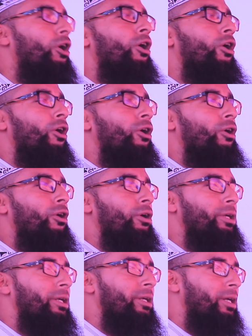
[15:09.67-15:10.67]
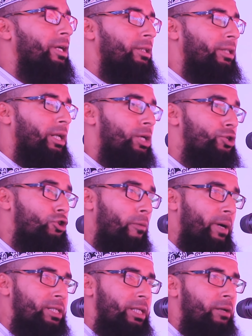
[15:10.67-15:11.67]
হয় তাহলে
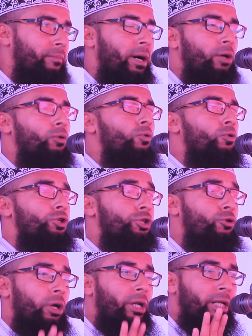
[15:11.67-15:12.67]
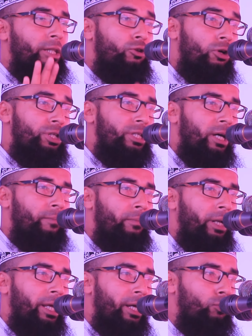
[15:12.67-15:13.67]
সমাজের মানুষ ঘরের দরজা
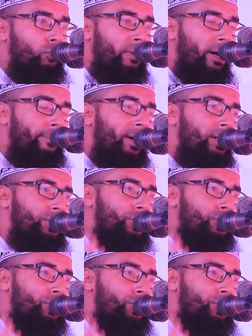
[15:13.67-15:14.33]
মেলে ঘুমাবার